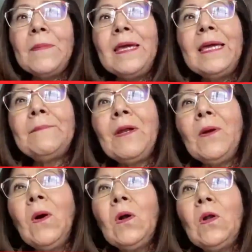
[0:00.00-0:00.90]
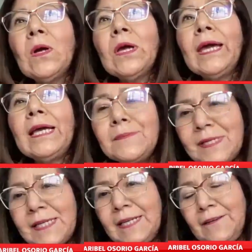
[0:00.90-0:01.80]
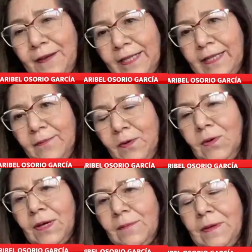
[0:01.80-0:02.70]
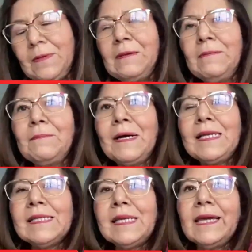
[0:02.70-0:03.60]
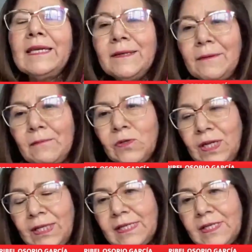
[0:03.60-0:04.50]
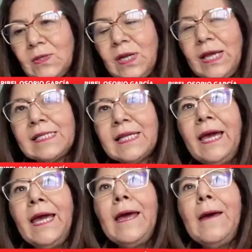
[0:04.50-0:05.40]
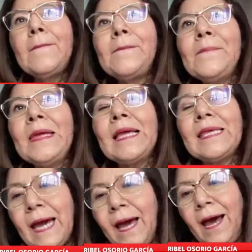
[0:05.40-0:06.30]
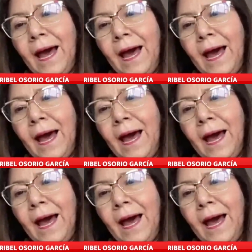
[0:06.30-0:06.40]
Y, pero lo que es más significativo, lo que me, eh, parece que llama mucho la atención, es que ya